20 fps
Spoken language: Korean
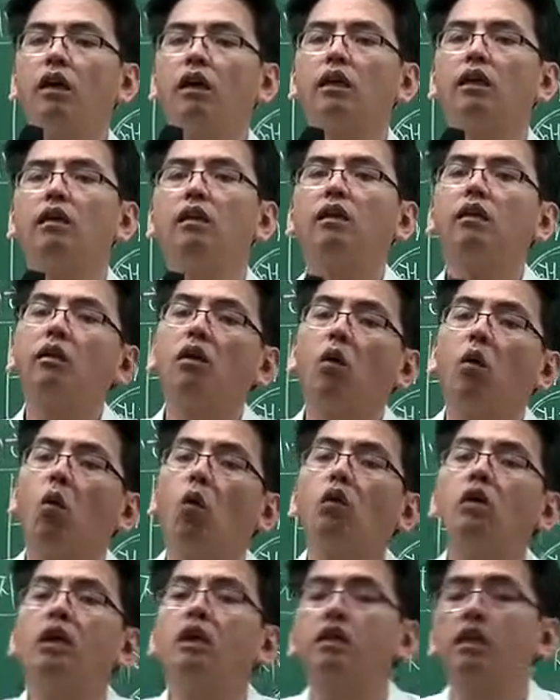기억에다
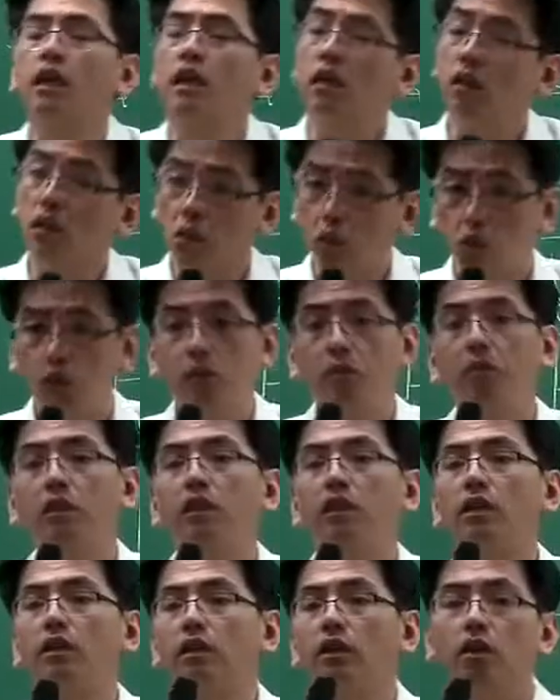5년째를 위
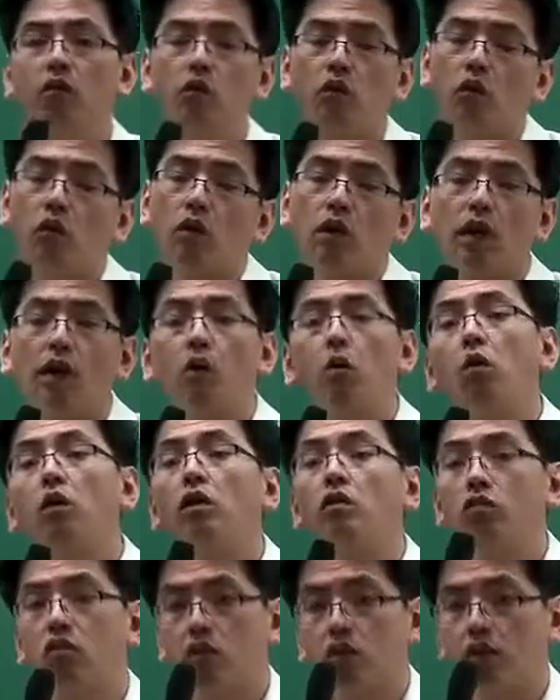밑에 있는 걸 위로
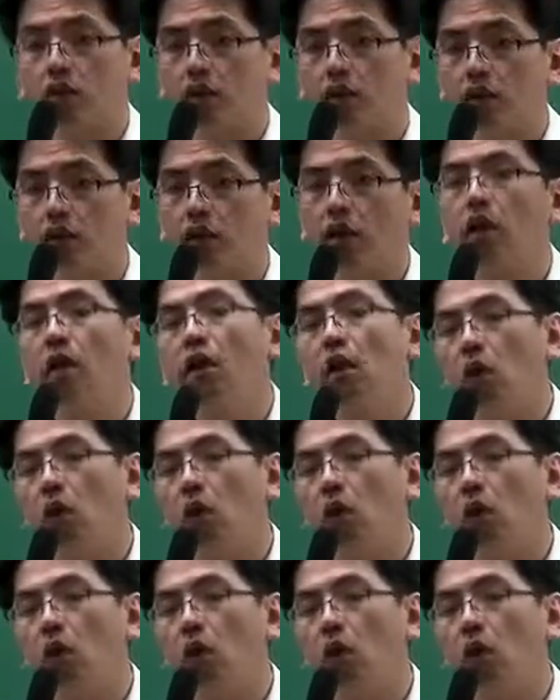올려줄 거에서